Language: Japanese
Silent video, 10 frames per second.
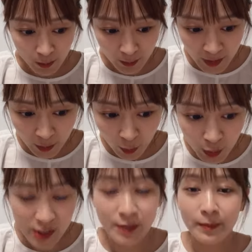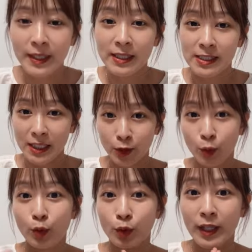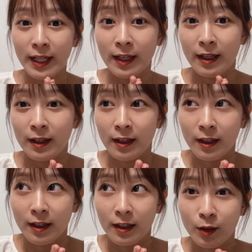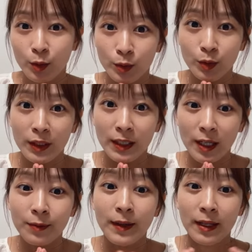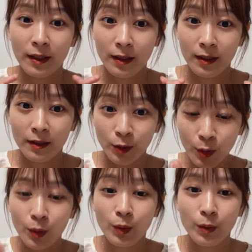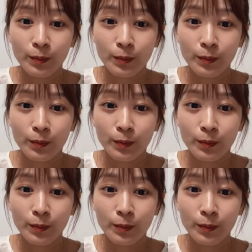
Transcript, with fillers: まだこじんまりしたところで本当にカフェの